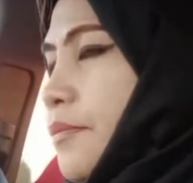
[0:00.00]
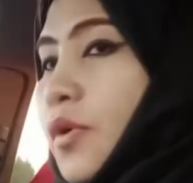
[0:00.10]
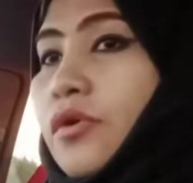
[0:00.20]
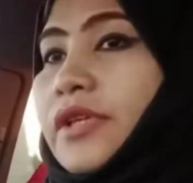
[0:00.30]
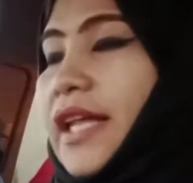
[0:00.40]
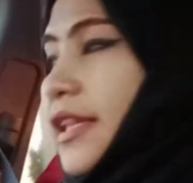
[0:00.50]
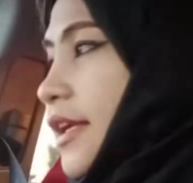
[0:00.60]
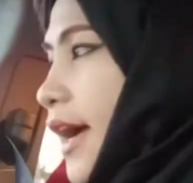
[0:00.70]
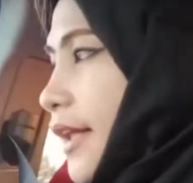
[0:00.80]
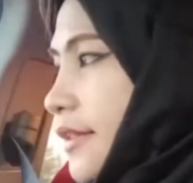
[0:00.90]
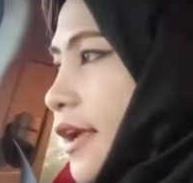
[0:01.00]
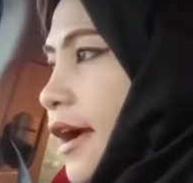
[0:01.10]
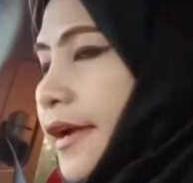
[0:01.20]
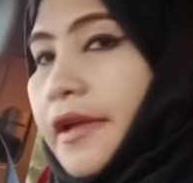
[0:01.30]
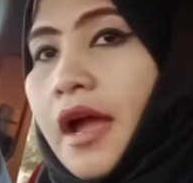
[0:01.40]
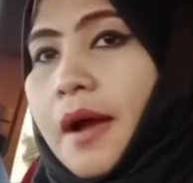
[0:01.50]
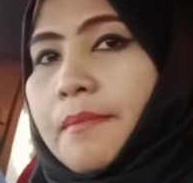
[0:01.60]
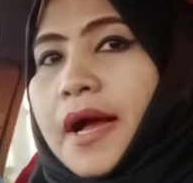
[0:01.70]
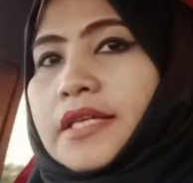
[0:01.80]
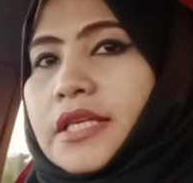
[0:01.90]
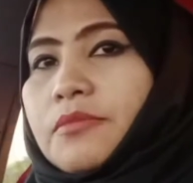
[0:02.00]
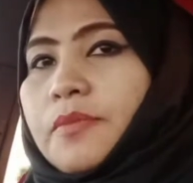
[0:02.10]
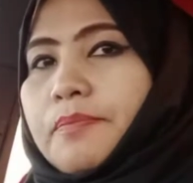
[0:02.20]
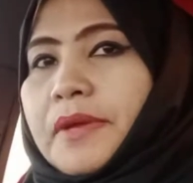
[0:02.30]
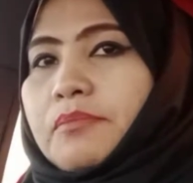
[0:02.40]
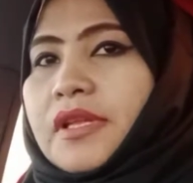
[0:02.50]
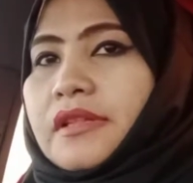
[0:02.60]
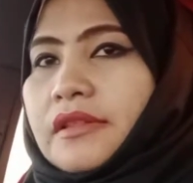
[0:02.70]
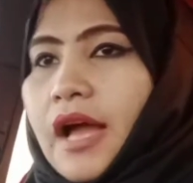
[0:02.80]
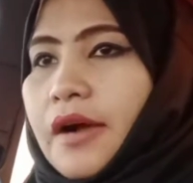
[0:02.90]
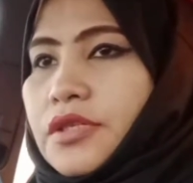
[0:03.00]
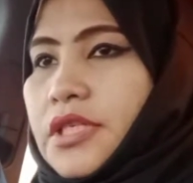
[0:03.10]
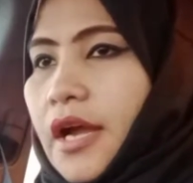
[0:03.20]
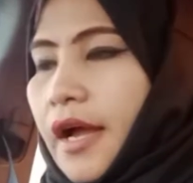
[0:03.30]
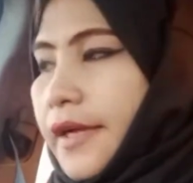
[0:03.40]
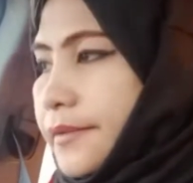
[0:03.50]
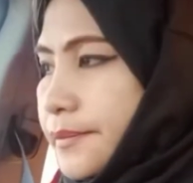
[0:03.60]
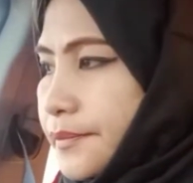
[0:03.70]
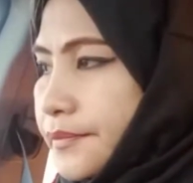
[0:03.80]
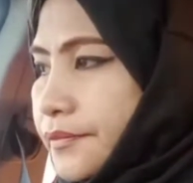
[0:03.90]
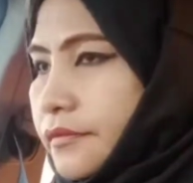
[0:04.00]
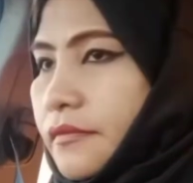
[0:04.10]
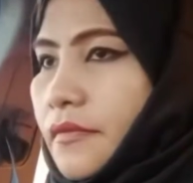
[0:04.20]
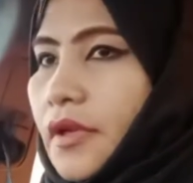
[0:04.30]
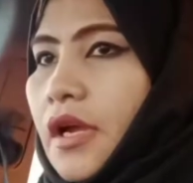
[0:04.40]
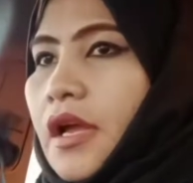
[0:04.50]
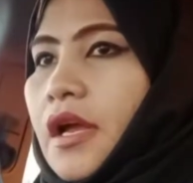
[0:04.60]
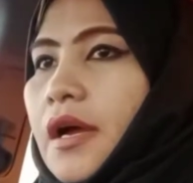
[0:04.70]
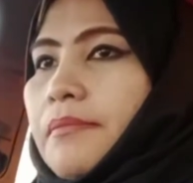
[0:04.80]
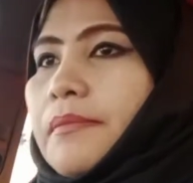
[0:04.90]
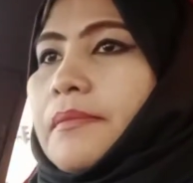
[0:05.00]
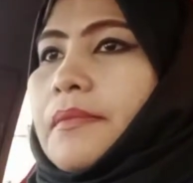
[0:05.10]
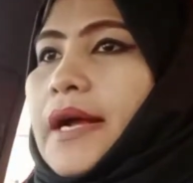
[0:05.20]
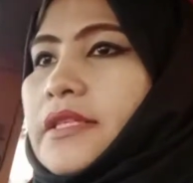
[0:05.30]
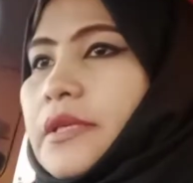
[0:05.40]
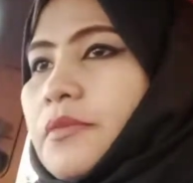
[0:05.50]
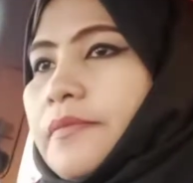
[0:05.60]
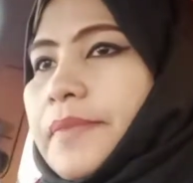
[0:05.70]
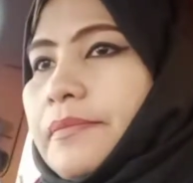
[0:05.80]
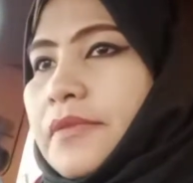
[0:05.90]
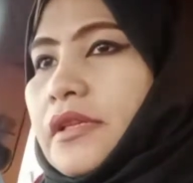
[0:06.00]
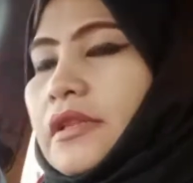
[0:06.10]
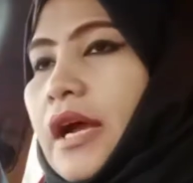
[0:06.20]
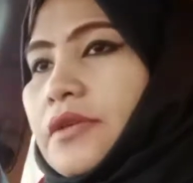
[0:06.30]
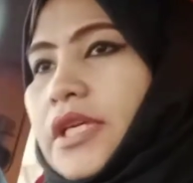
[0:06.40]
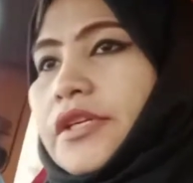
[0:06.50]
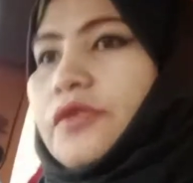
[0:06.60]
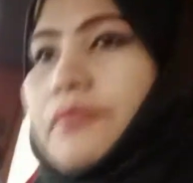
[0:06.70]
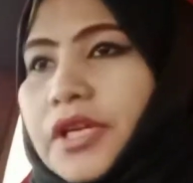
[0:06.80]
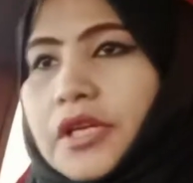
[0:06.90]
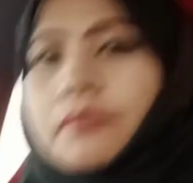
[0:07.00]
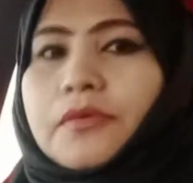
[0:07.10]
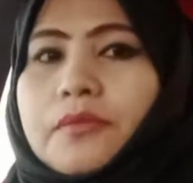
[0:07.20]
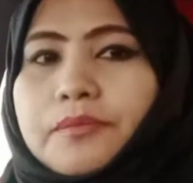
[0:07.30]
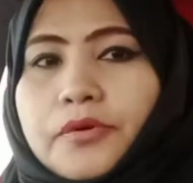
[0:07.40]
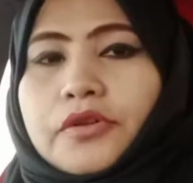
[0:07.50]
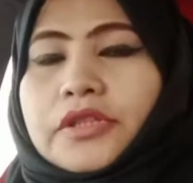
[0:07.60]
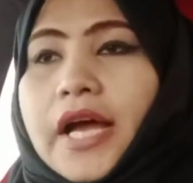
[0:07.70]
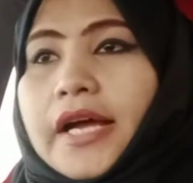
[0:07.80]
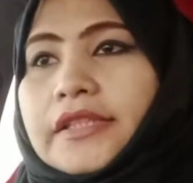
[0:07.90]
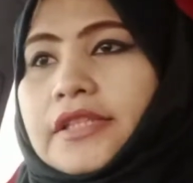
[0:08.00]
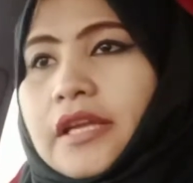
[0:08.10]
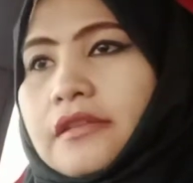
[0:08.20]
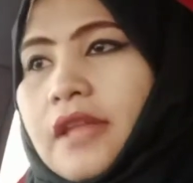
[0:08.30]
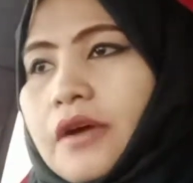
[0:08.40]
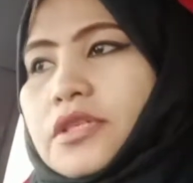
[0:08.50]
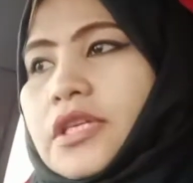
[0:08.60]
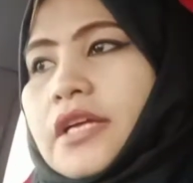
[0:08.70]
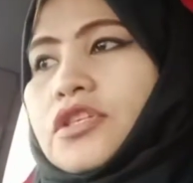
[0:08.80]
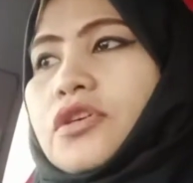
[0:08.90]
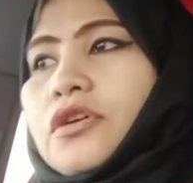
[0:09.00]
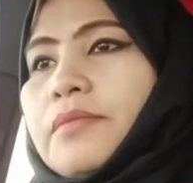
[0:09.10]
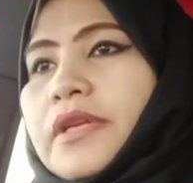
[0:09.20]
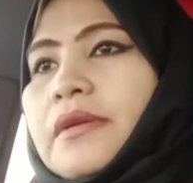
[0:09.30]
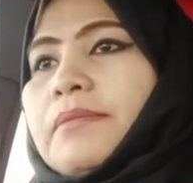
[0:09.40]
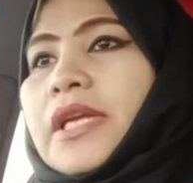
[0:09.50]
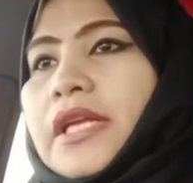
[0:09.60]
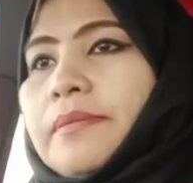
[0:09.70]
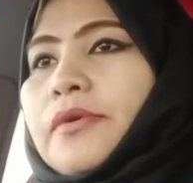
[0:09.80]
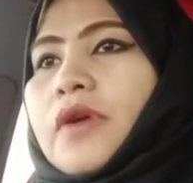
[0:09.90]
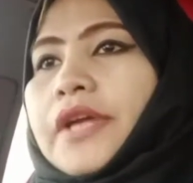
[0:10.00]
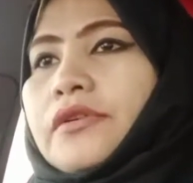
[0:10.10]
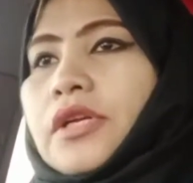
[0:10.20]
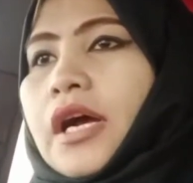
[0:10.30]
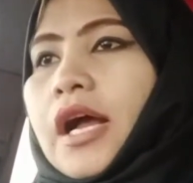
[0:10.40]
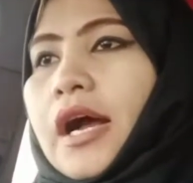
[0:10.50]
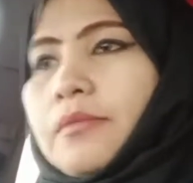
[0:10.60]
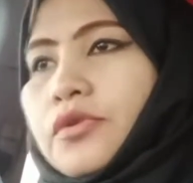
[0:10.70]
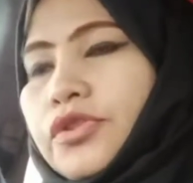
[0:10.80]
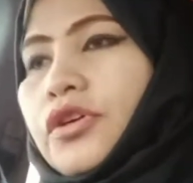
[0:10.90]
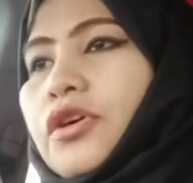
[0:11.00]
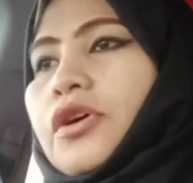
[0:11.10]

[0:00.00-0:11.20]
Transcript: kung dati-dati ay maximum 15,000 maximum 15,000 yung minimum po ay 10,000 so binibili po kayo ng amo nyo